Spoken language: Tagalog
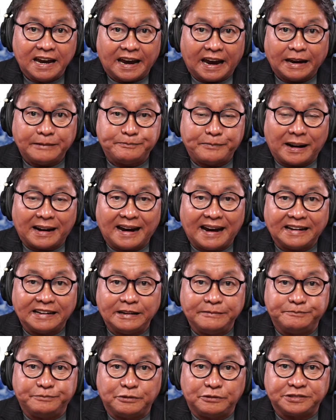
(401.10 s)
ay
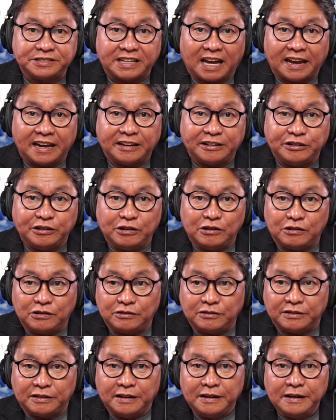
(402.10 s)
panganib po sa
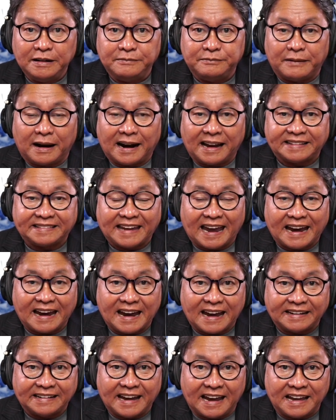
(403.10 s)
inyong mga
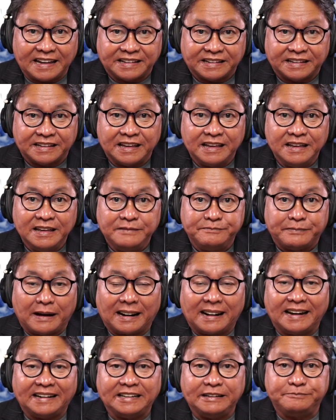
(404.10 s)
tahanan.
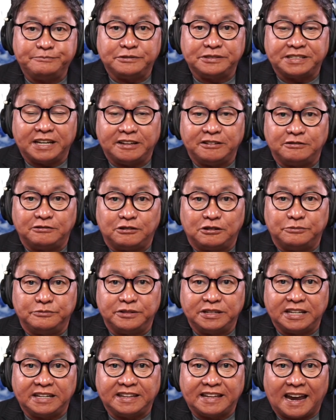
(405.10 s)
Panganib po sa inyong
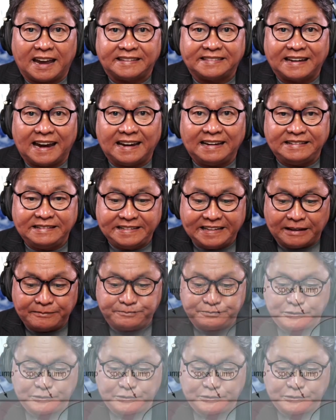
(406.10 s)
komunidad dahil dyan